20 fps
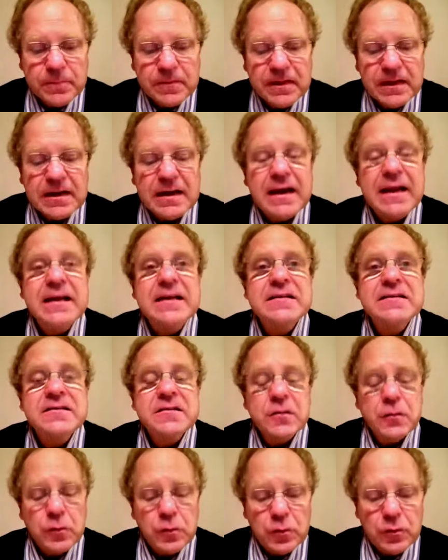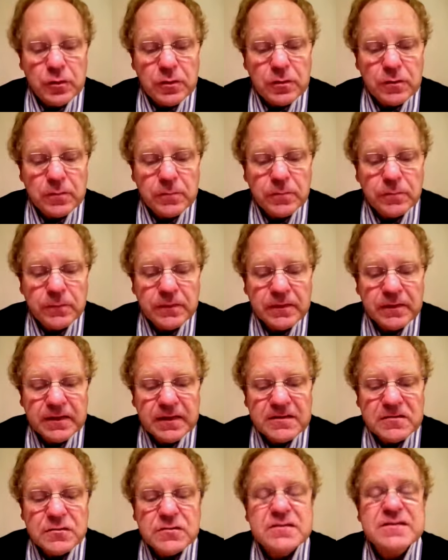den Linksgrünen,
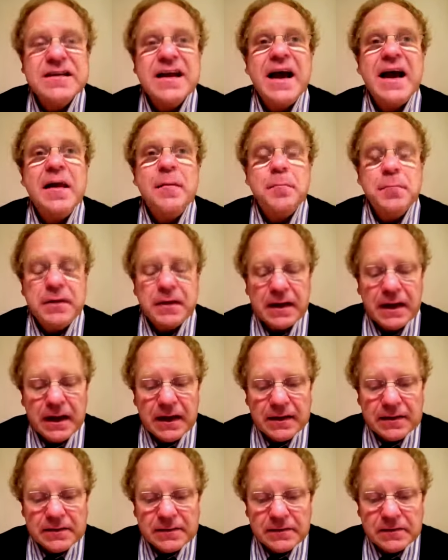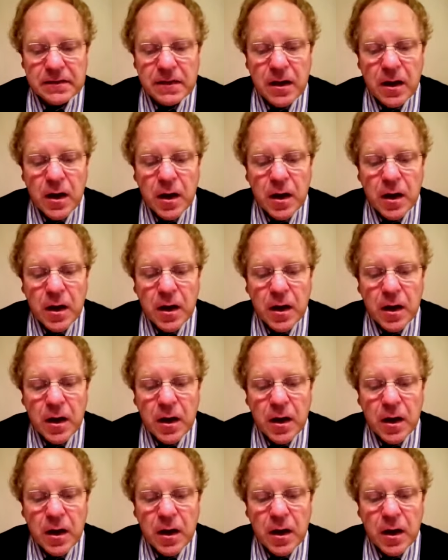den Sozialpiraten,